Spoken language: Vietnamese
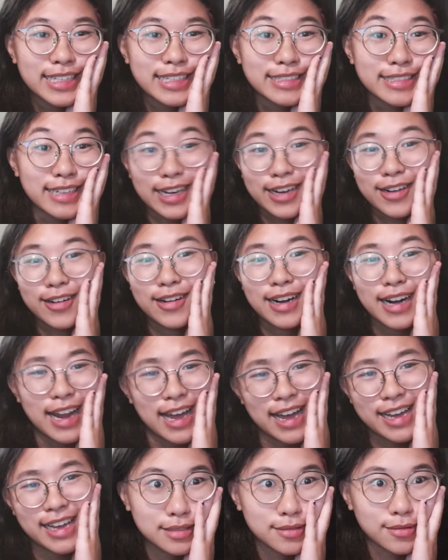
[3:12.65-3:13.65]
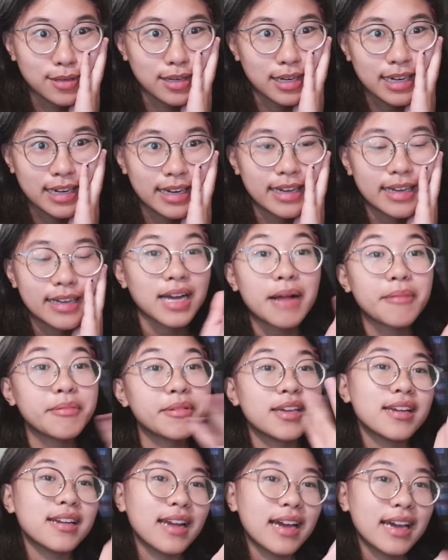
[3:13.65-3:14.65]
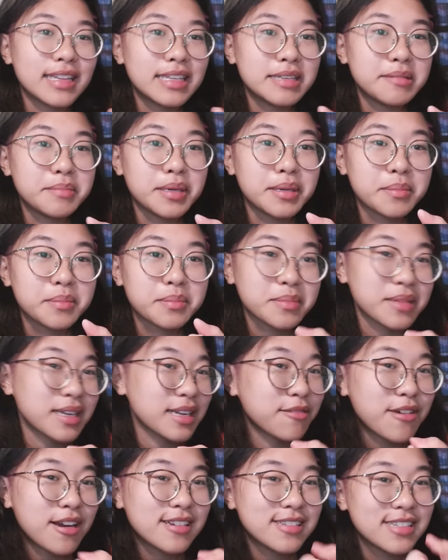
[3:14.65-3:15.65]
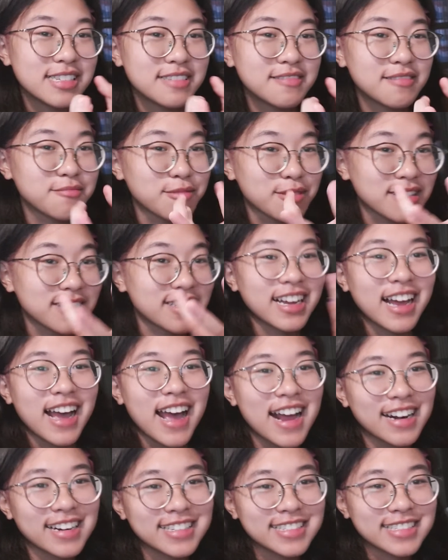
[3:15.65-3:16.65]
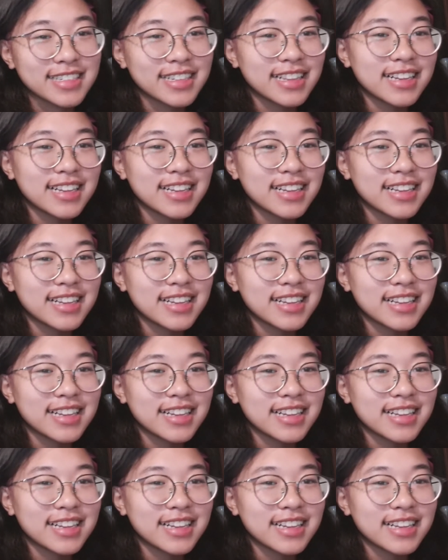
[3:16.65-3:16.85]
nửa còn lại của cái gap year này thì mình lại crisis với một thứ khác thì chính